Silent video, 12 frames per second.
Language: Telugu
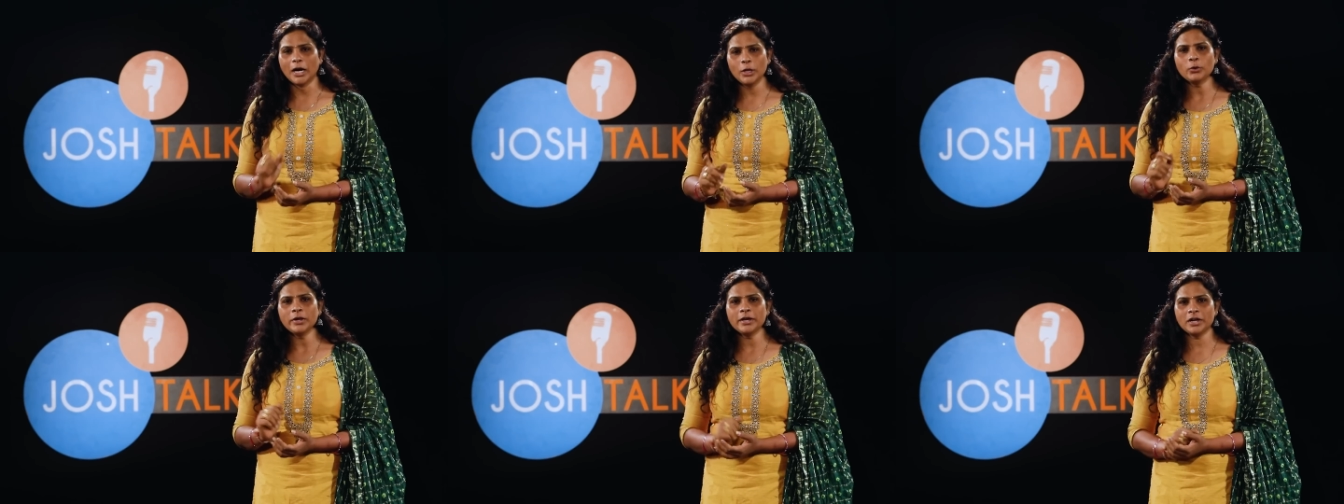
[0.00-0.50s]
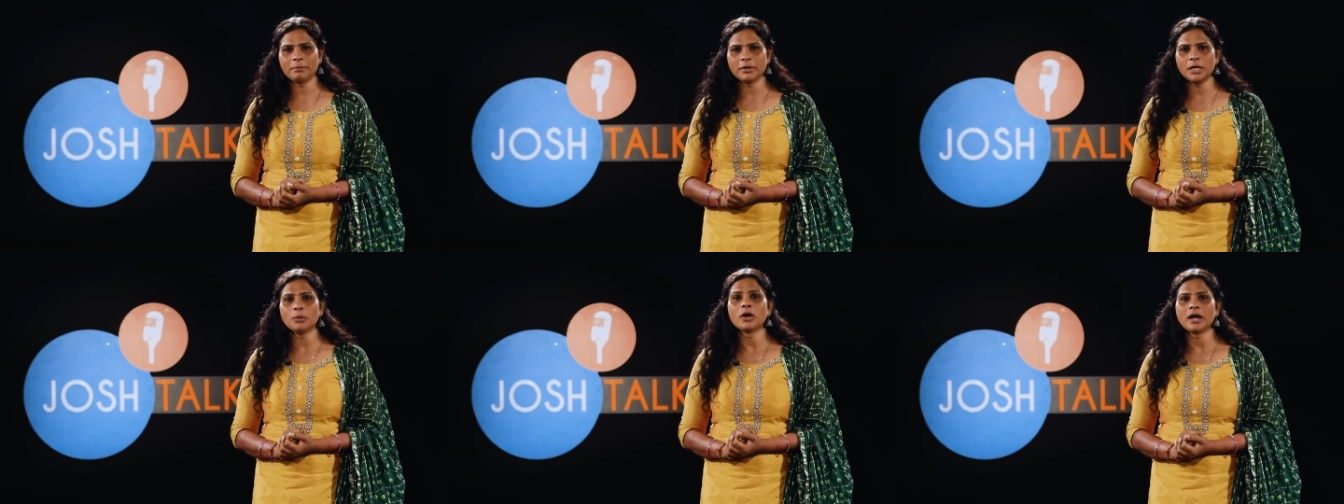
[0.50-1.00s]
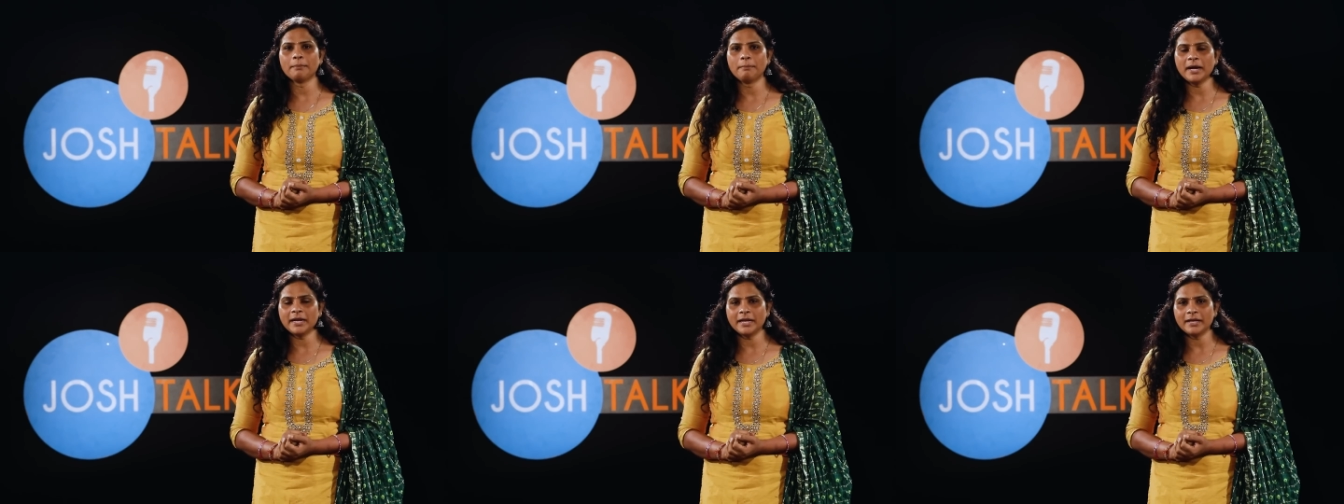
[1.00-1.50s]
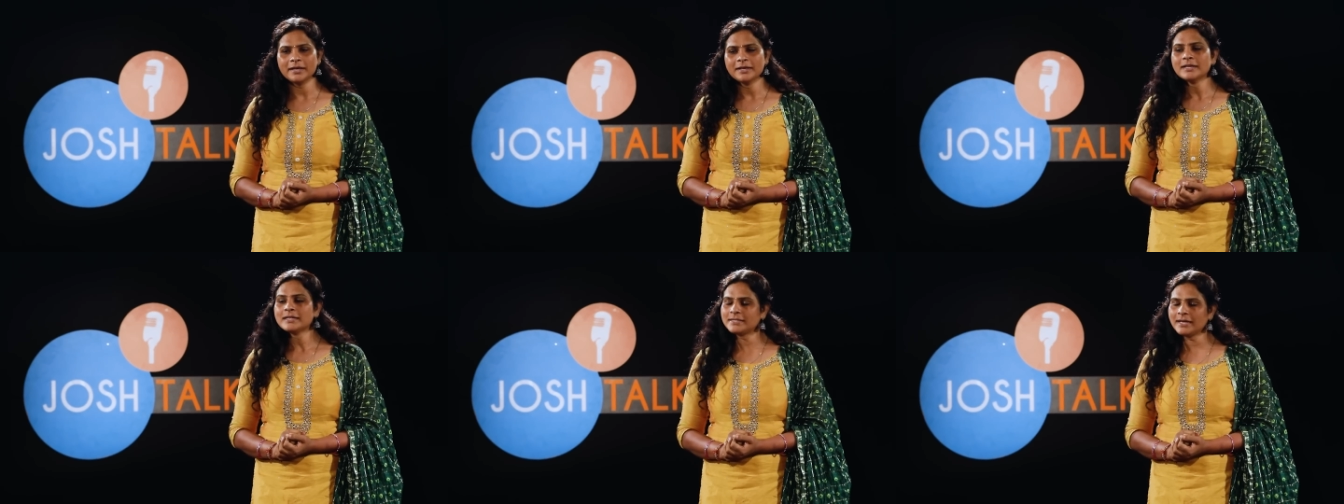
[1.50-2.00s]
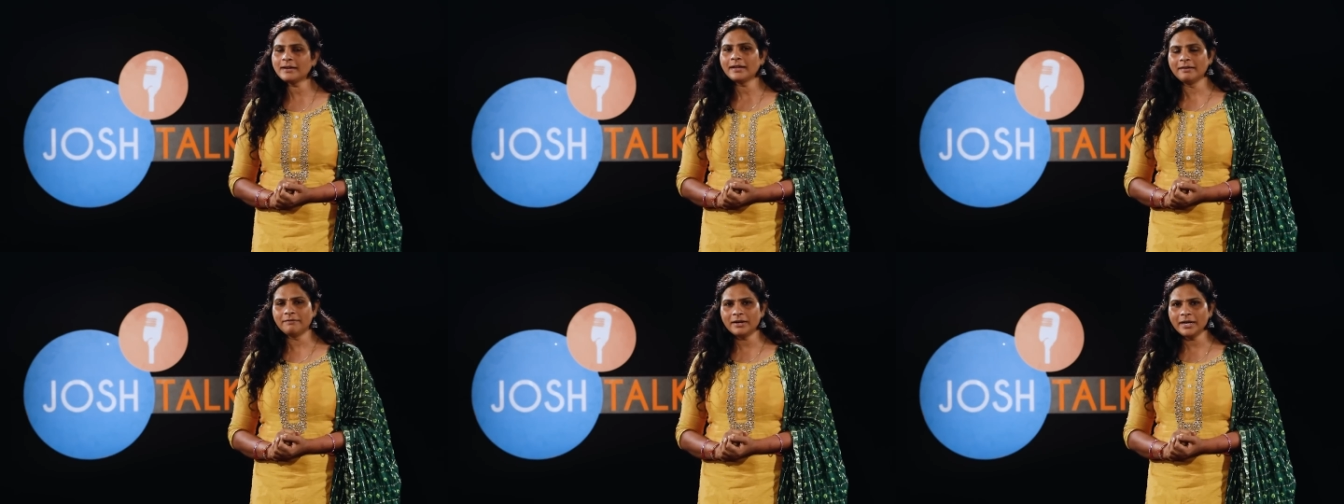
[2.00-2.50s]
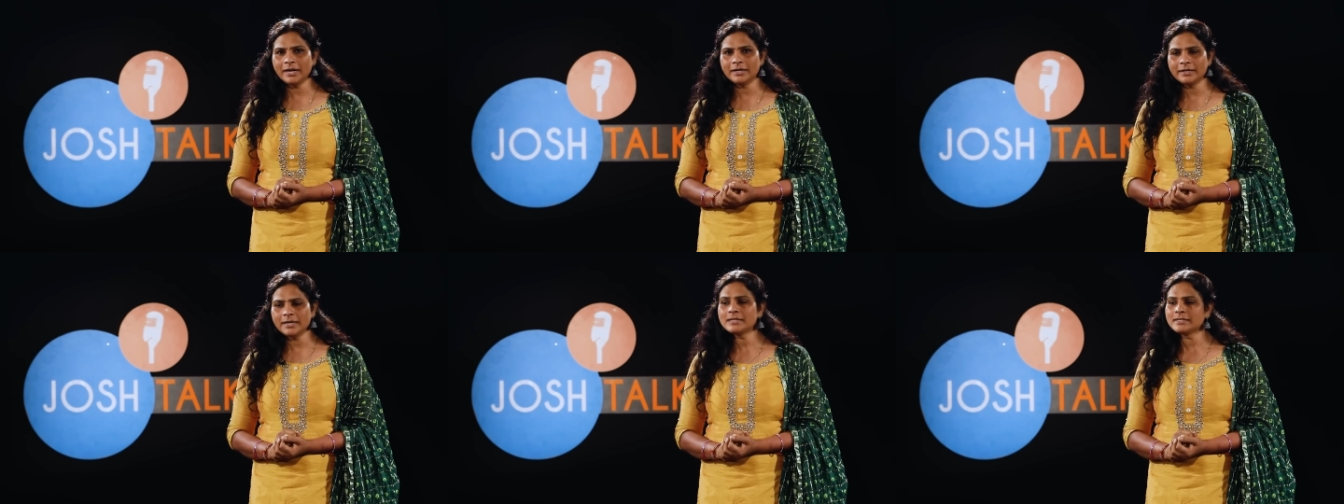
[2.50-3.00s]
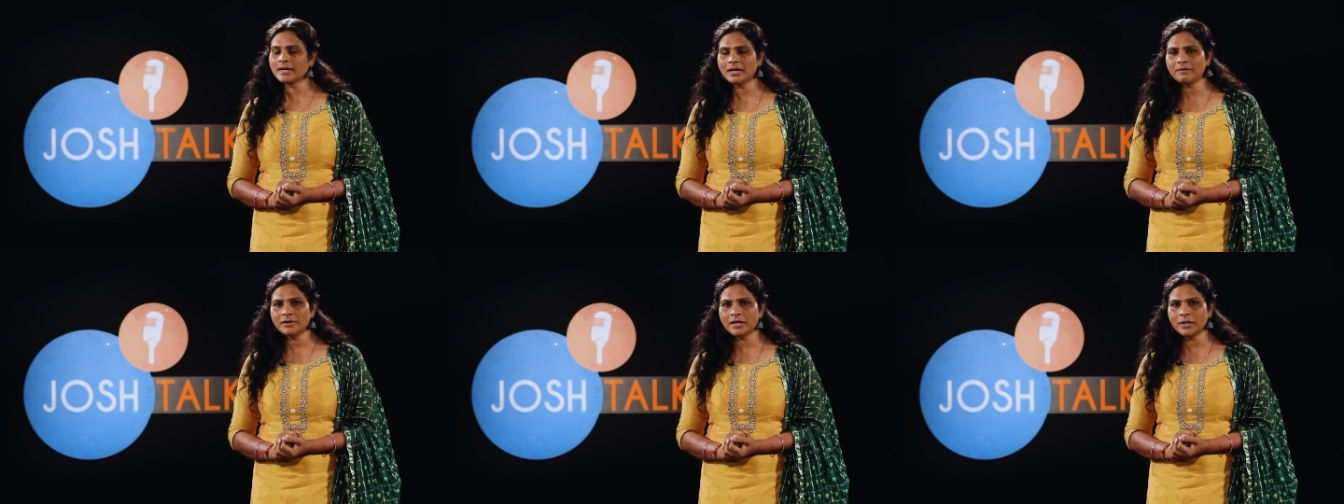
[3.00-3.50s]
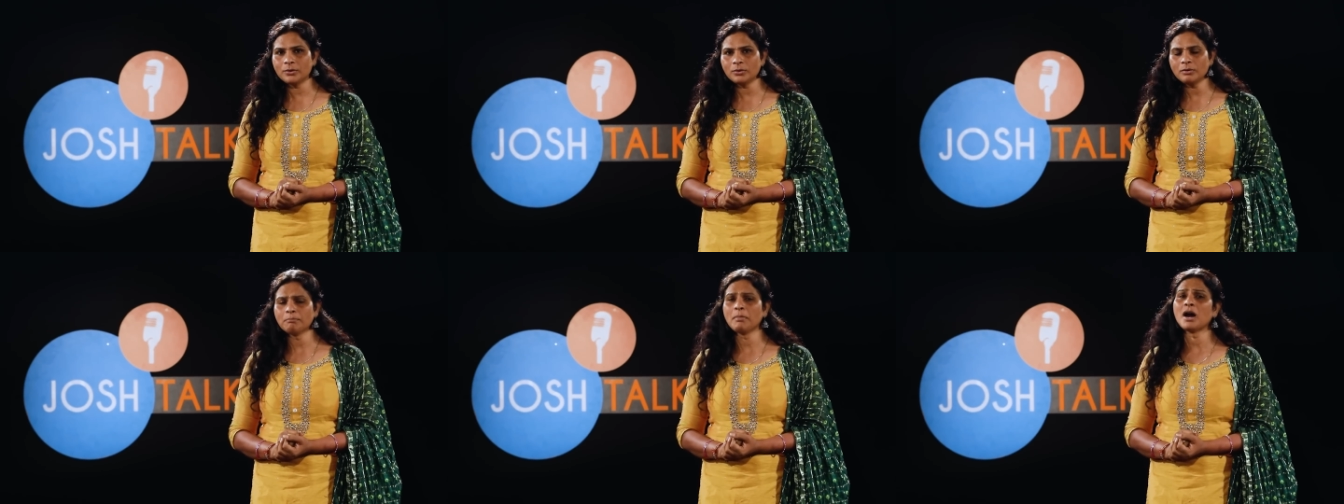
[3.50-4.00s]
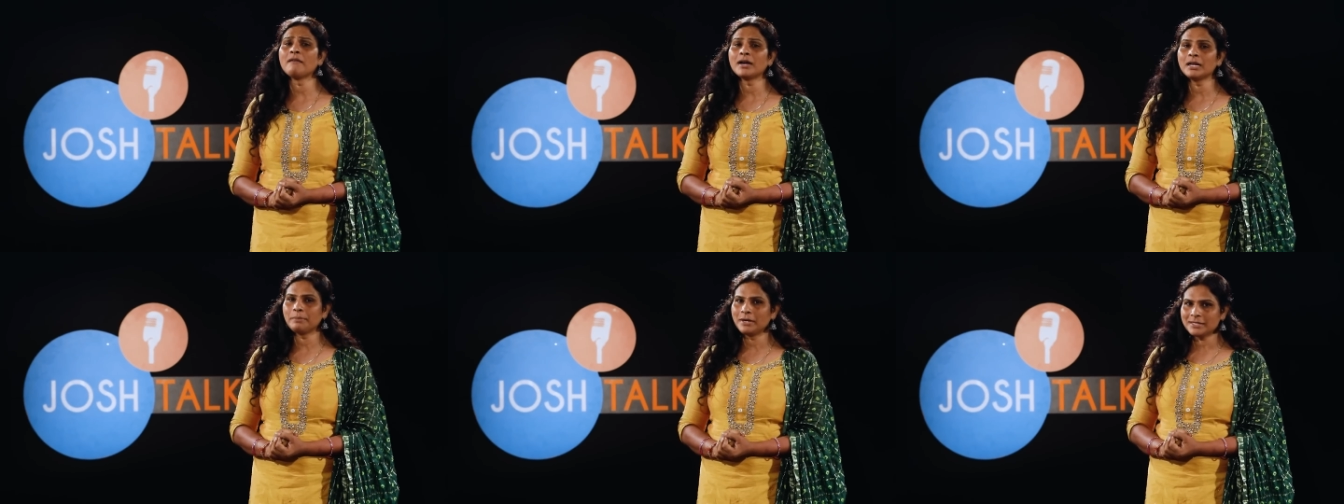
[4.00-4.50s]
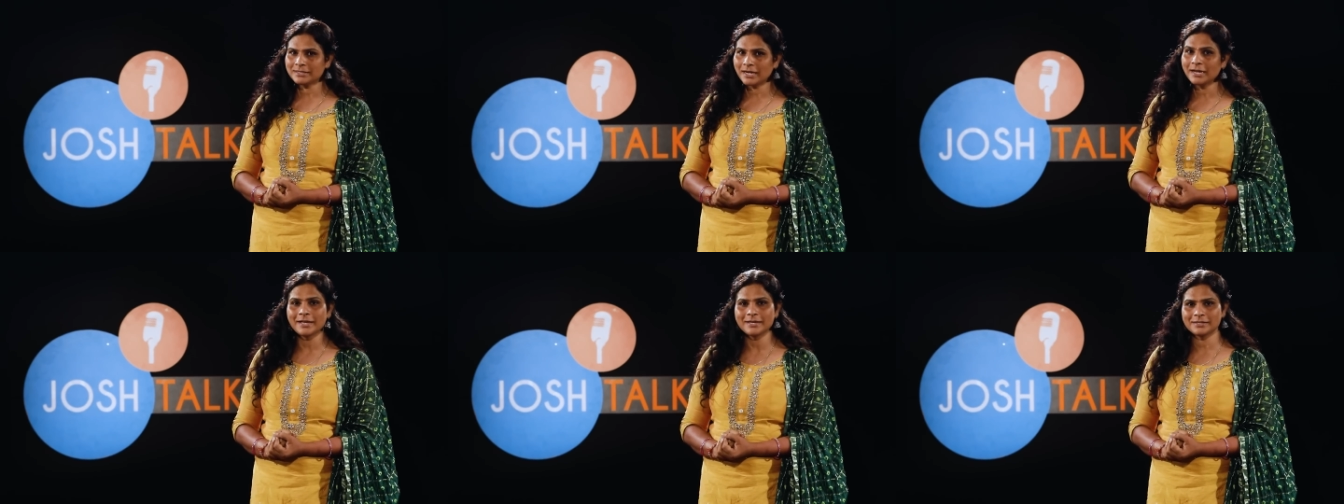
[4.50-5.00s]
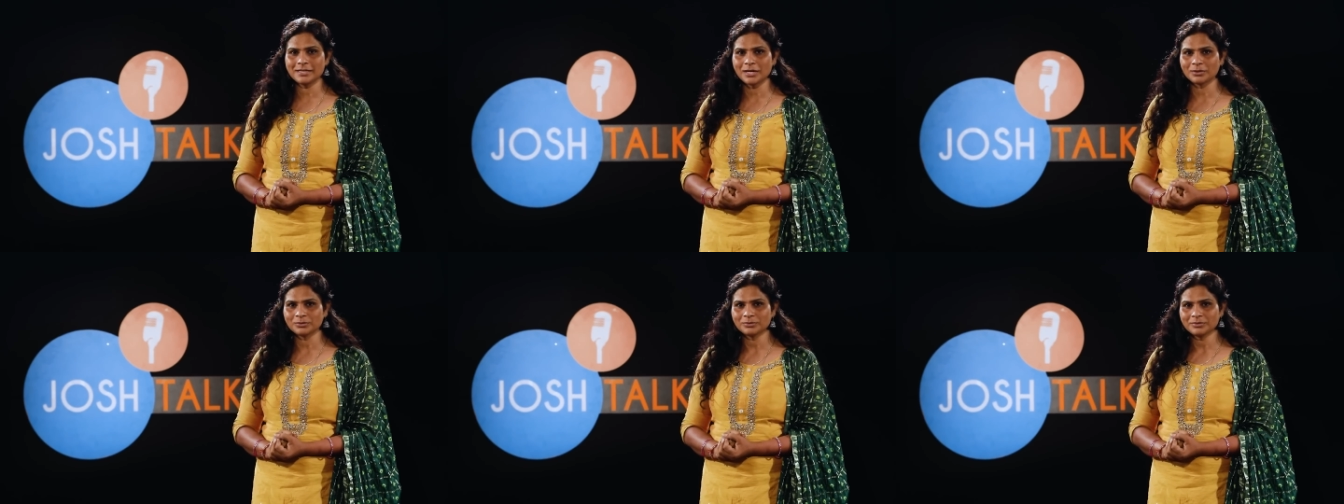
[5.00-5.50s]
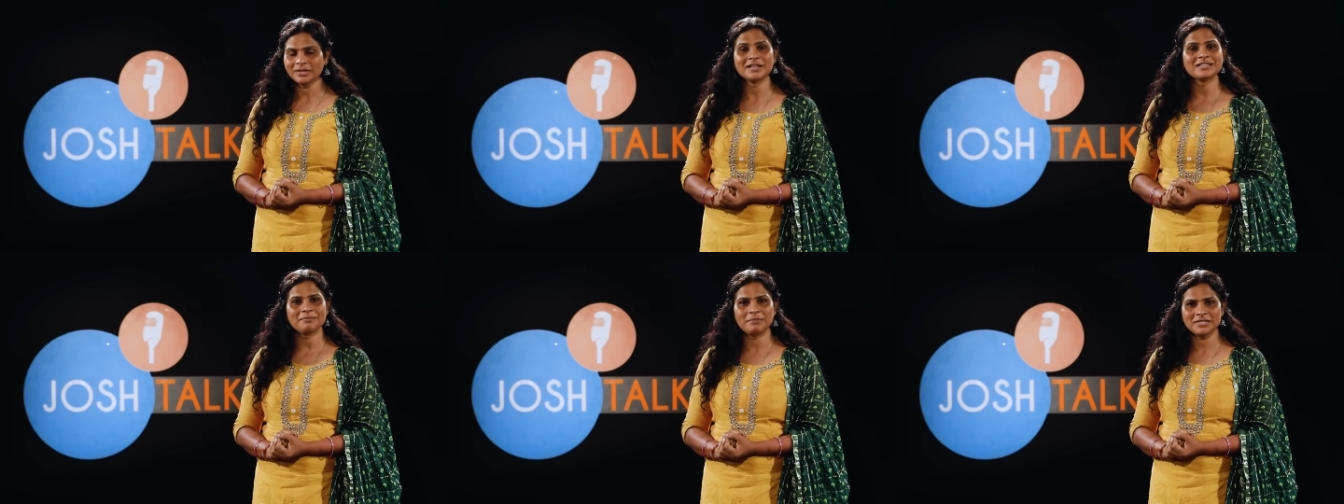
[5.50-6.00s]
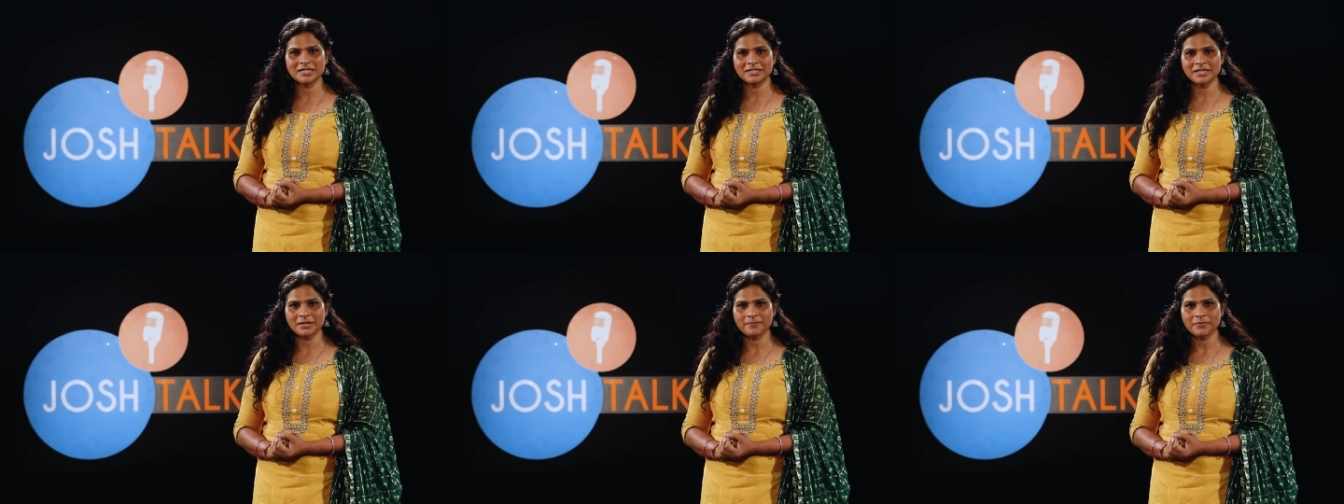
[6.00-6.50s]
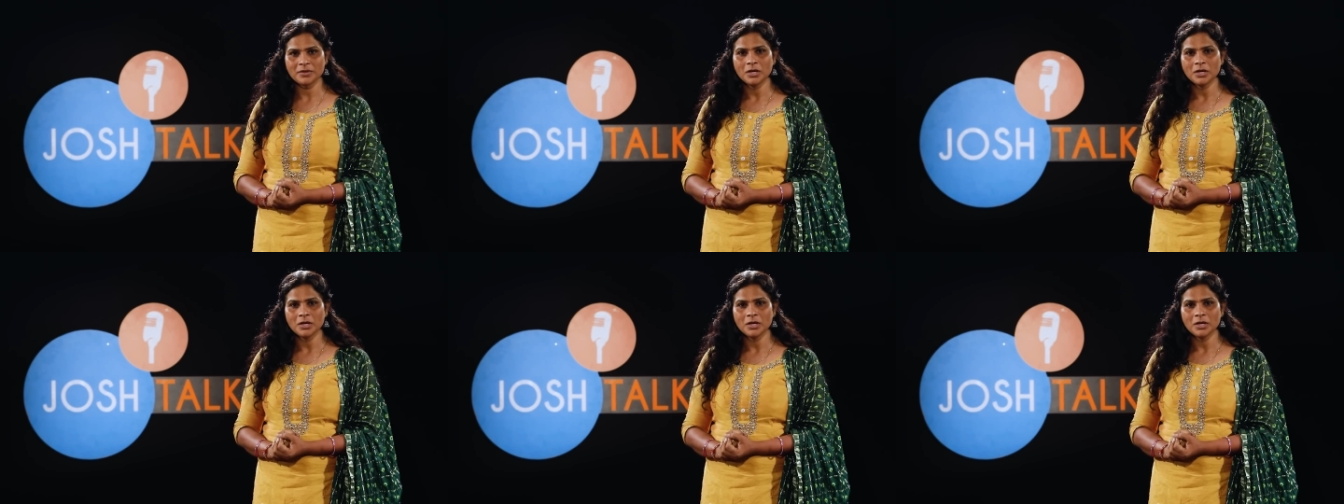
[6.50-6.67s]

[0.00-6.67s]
అడుక్కునే క్రమంలో ఒక అబ్బాయిని సార్ ఇవ్వండి అంటే సార్ ఎవరి నీకు బావాని పిలిస్తేనే నీకు ఇస్తాను అని చెప్పేసి అంటారు